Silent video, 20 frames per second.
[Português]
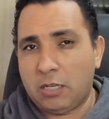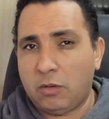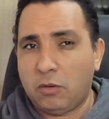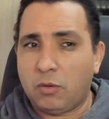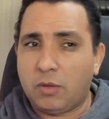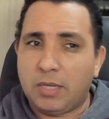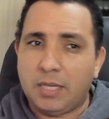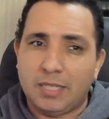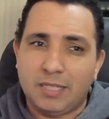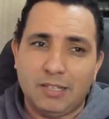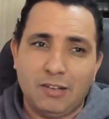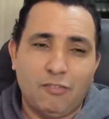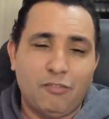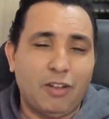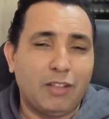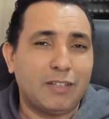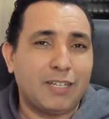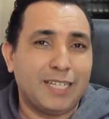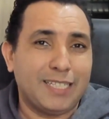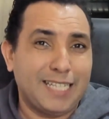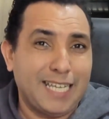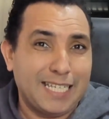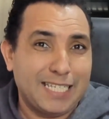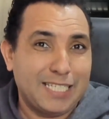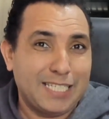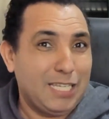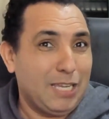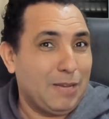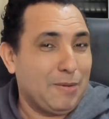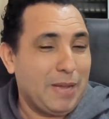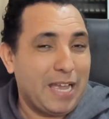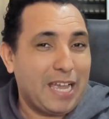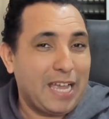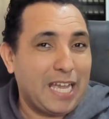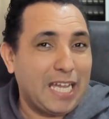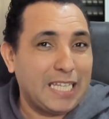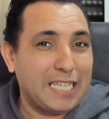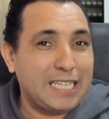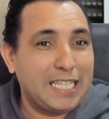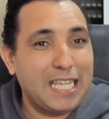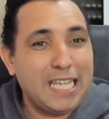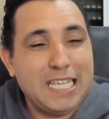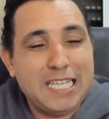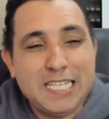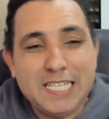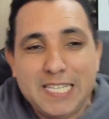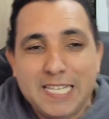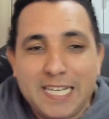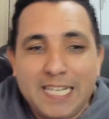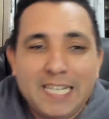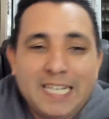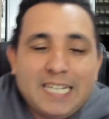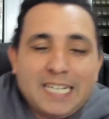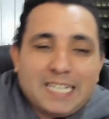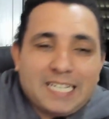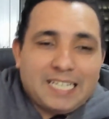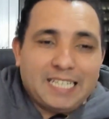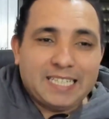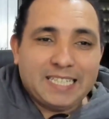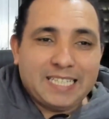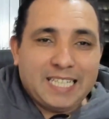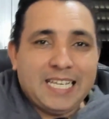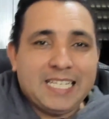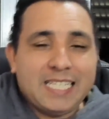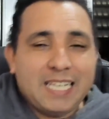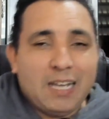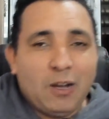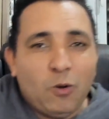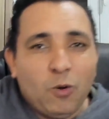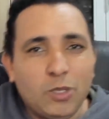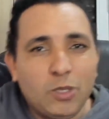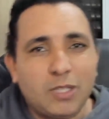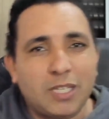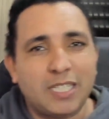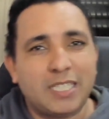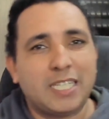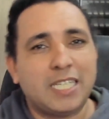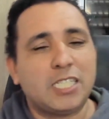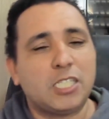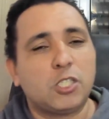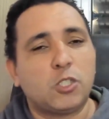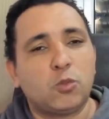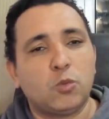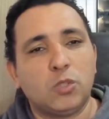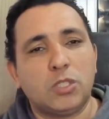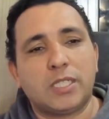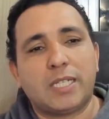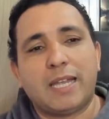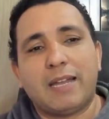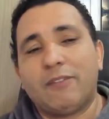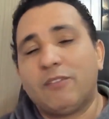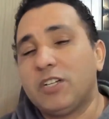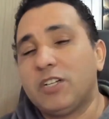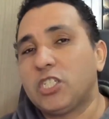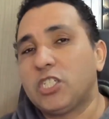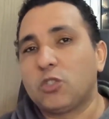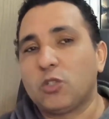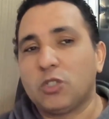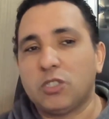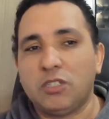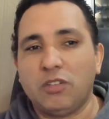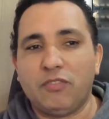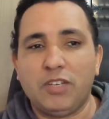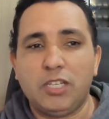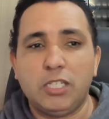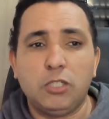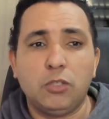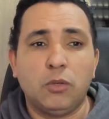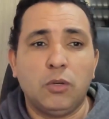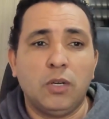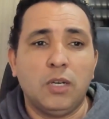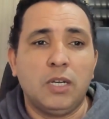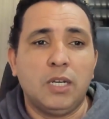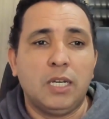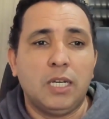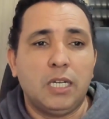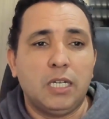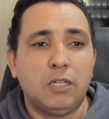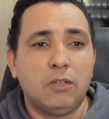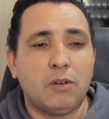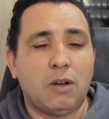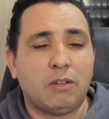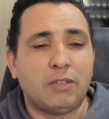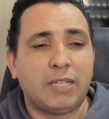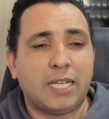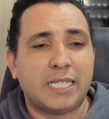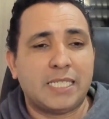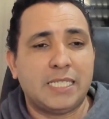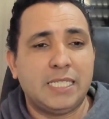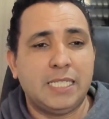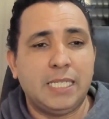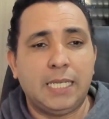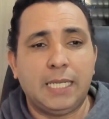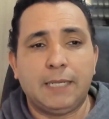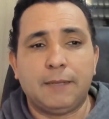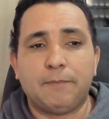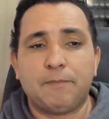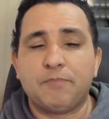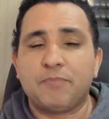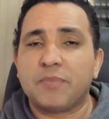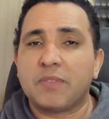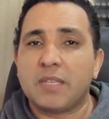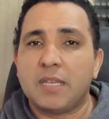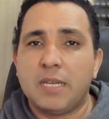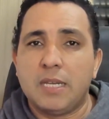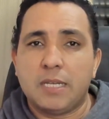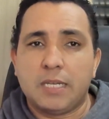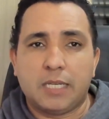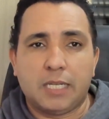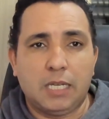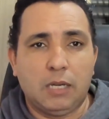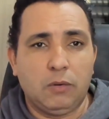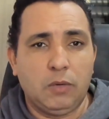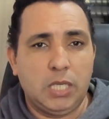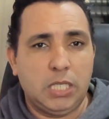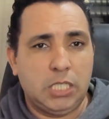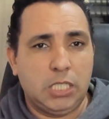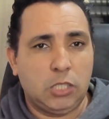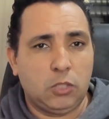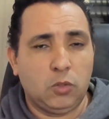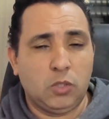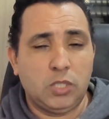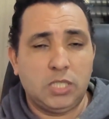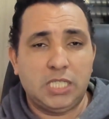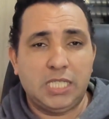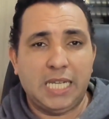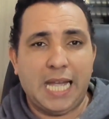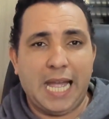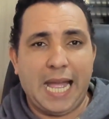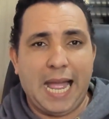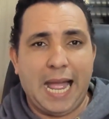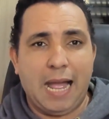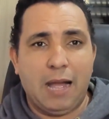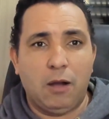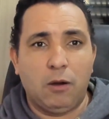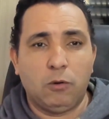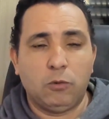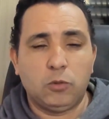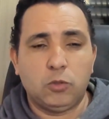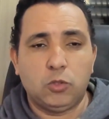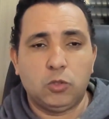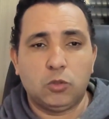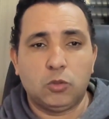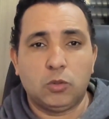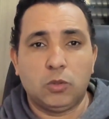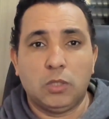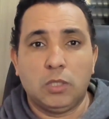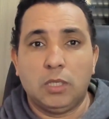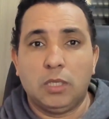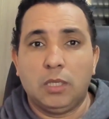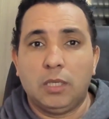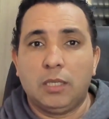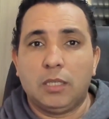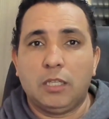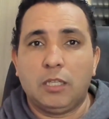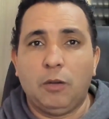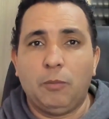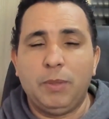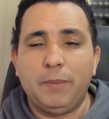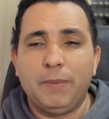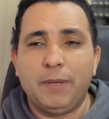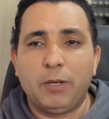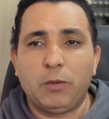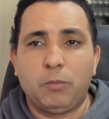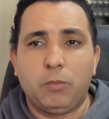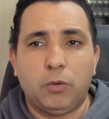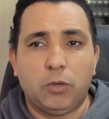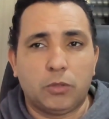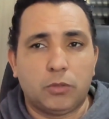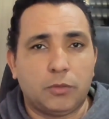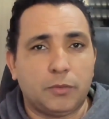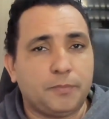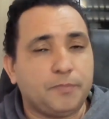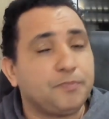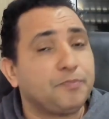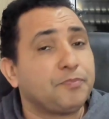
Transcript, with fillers: Eu, eu falo Cantasia, mas é Cantasia. Cantasia 8, Cantasia Studio, que era um editor de vídeo, e o Audacity, que é um editor de áudio. Então, primeiro ponto.